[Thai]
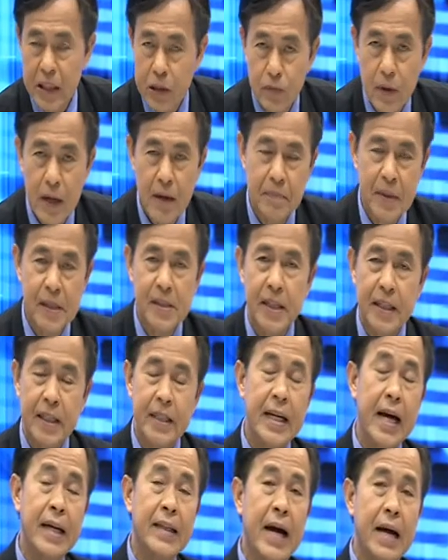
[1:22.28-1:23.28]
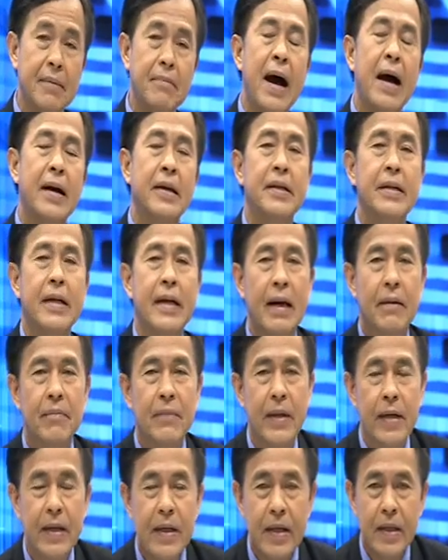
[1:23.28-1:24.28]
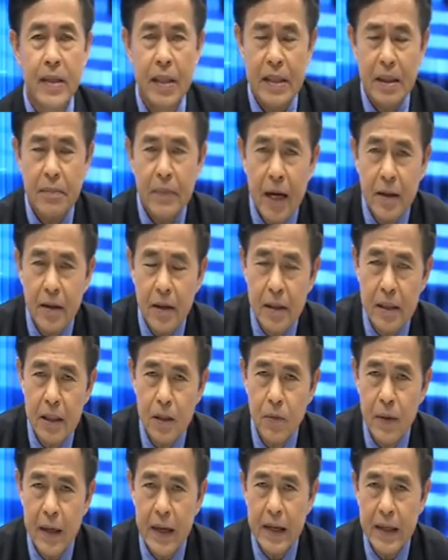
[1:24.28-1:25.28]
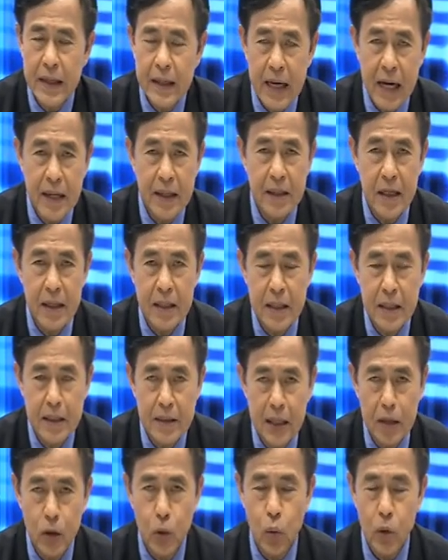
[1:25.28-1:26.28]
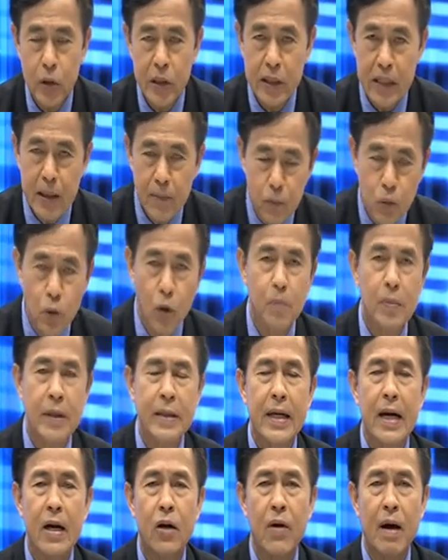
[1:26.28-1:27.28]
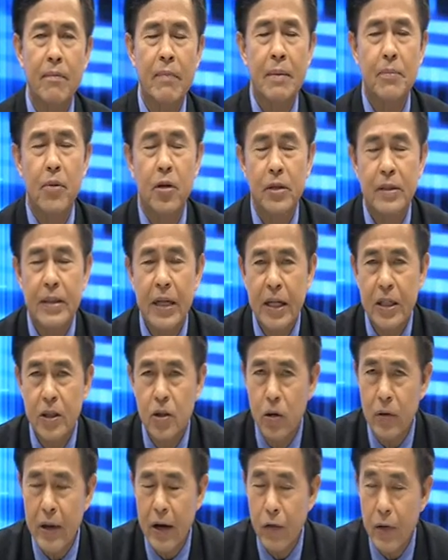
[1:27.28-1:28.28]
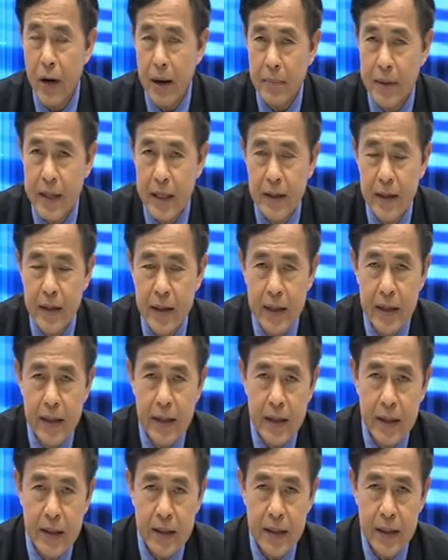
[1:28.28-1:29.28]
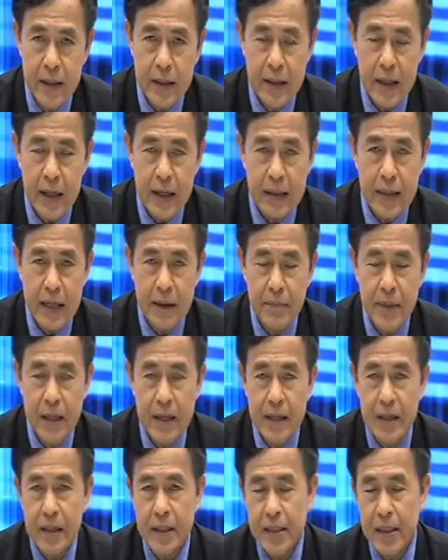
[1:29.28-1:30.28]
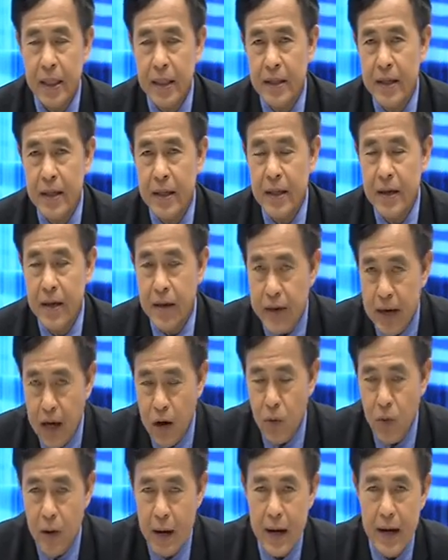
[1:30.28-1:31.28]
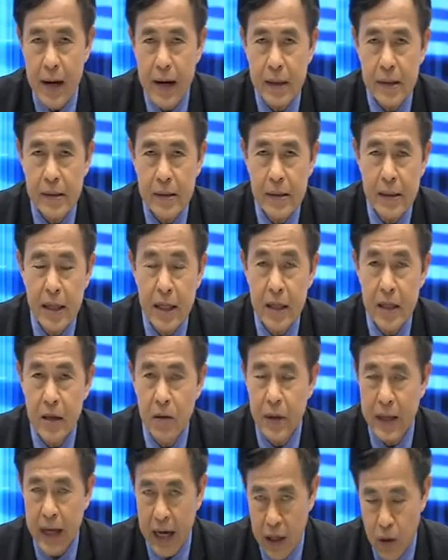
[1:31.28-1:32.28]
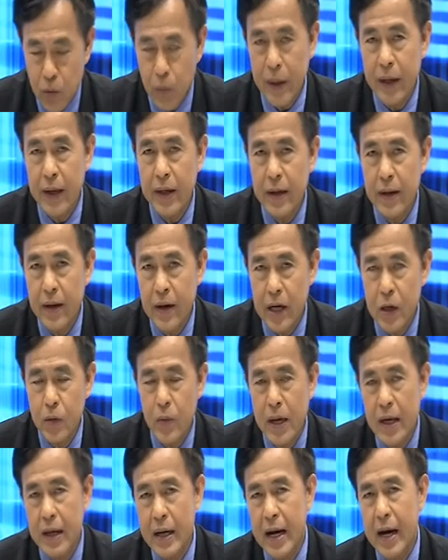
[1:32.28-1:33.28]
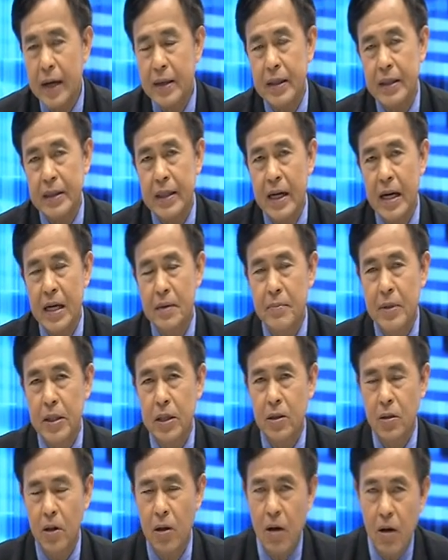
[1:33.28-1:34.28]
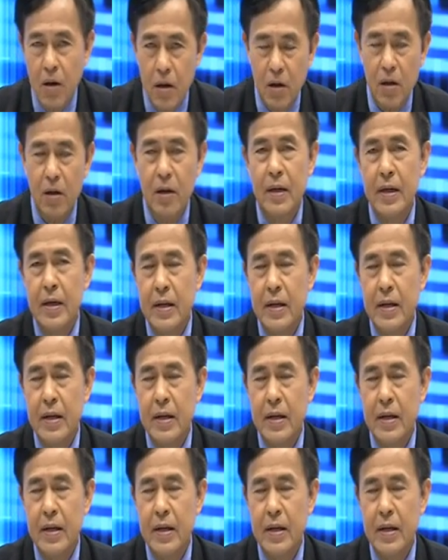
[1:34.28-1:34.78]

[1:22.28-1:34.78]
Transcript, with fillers: นี่ถือว่าเป็นสิ่งที่ท้าทายมากเลยนะครับที่สำคัญก็คือว่าเหตุการณ์ที่เกิดขึ้นนั้นถูกเชื่อมโยงไปยังความไม่พอใจต่อแนวความคิดที่จะทำให้เกิดสิ่งที่เรียกว่า Single Gateway หรือว่าการที่จะให้มีท่อ